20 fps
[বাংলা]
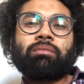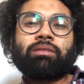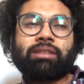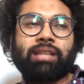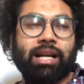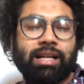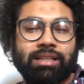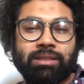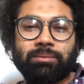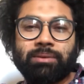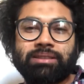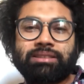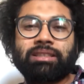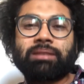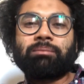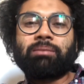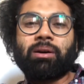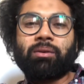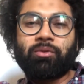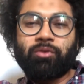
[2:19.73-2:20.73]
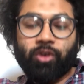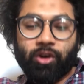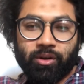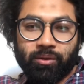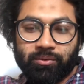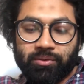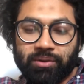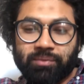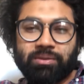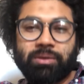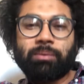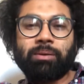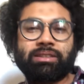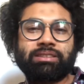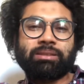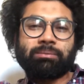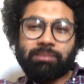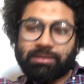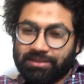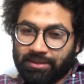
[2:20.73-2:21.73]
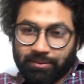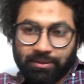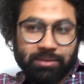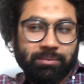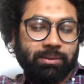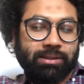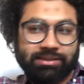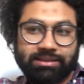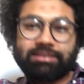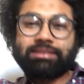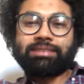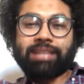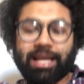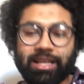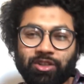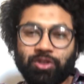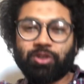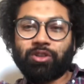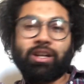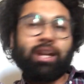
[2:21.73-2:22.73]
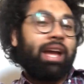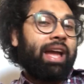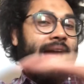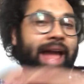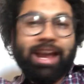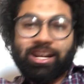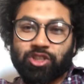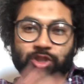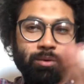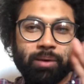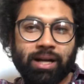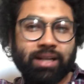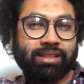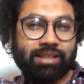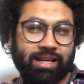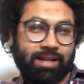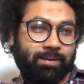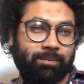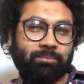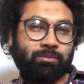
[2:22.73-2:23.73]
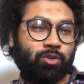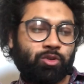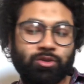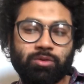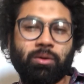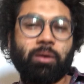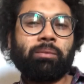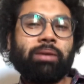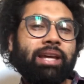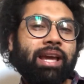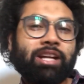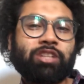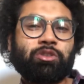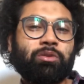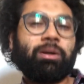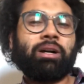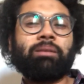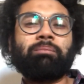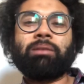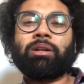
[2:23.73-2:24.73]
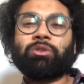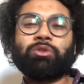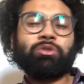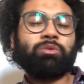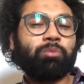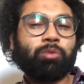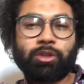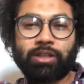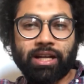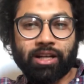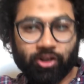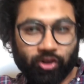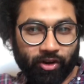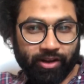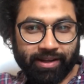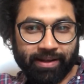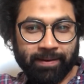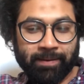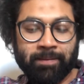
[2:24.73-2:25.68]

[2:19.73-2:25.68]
থার্টি পার্সেন্ট বা ফিফটি পার্সেন্ট বা সেভেন্টি পার্সেন্ট যাই হোক একশো ভাগ না কোনোভাবেই একশো ভাগ মানুষ ভোটার নয়